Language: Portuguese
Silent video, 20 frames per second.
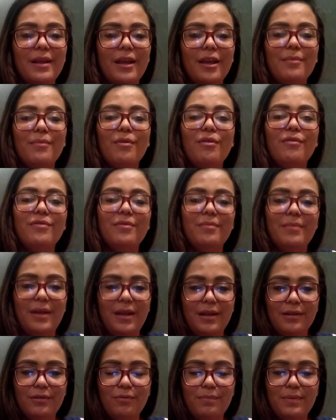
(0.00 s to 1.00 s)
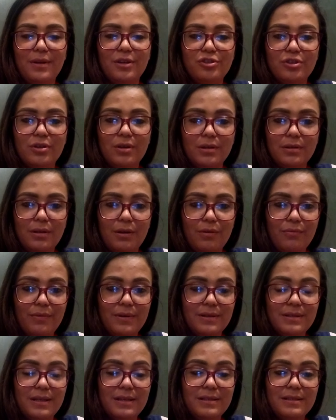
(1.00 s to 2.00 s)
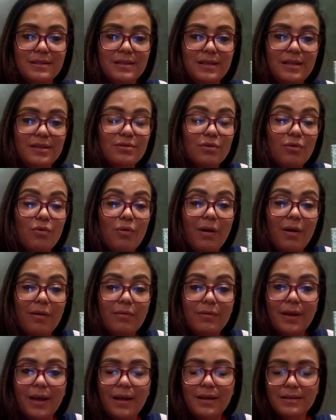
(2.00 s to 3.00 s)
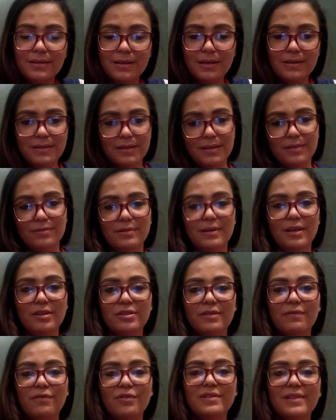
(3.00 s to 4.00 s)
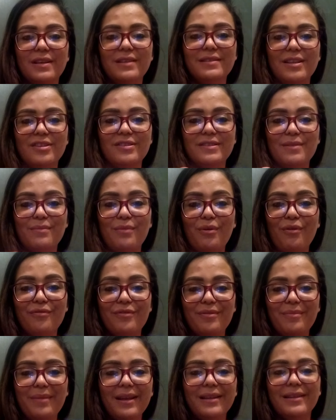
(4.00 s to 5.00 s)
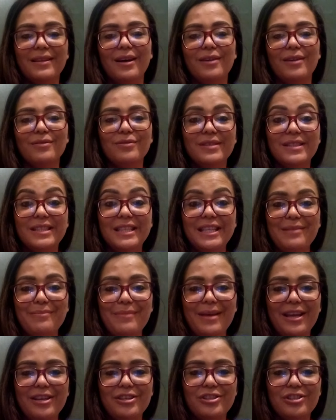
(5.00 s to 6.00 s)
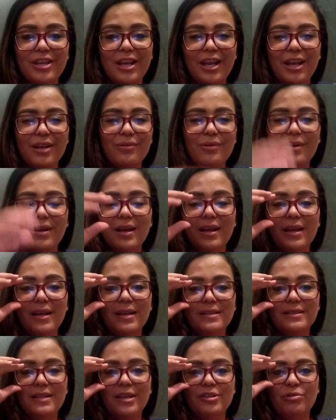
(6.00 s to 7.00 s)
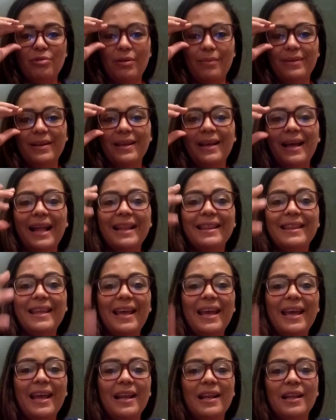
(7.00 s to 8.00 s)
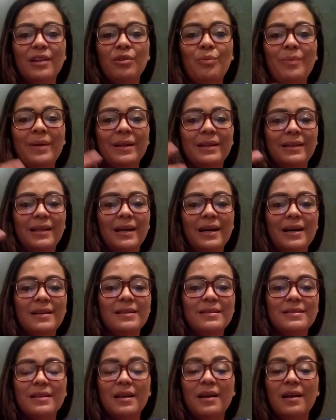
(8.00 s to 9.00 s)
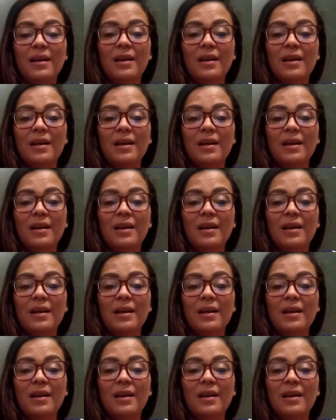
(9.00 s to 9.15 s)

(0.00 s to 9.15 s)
em movimento, praticando algum exercício, qualquer exercício, desde que você esteja se movimentando, se mexendo, seja na brincadeira, numa dança,